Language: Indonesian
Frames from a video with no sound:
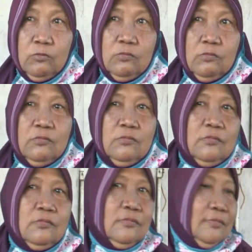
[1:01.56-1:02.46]
nama bu?
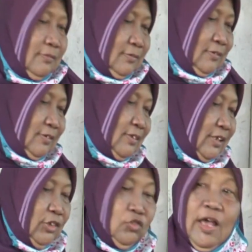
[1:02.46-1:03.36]

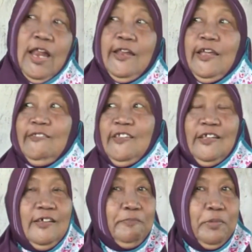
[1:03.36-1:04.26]
Ya, jualannya
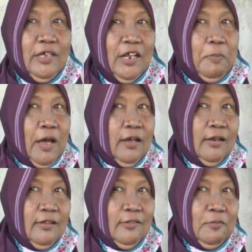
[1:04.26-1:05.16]
di pinggir
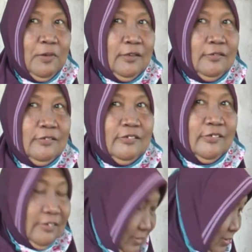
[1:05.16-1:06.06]
pagar. Di pinggir
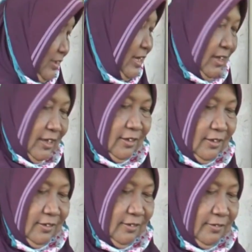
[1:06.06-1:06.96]
pagar seperti ini.
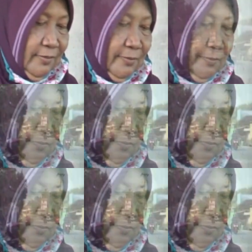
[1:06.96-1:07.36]
Ya. ya.